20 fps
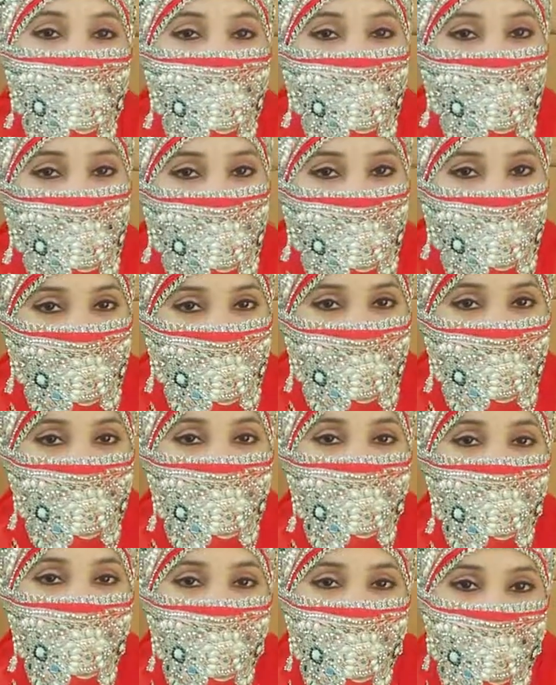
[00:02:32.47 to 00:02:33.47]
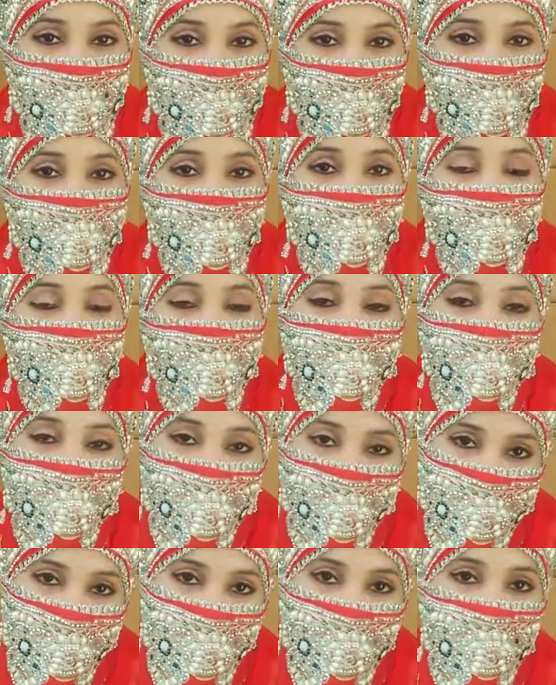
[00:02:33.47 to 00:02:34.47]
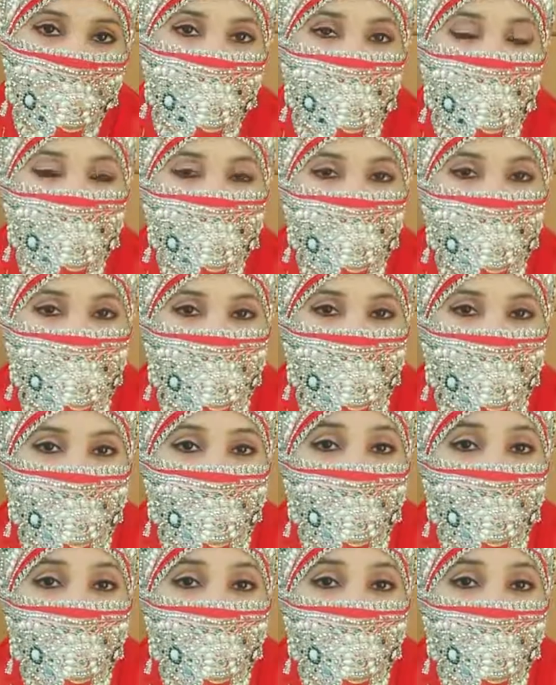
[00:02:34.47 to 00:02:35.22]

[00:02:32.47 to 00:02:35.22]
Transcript: हर ठेकर शायरी को ज़रूर सब्सक्राइब करें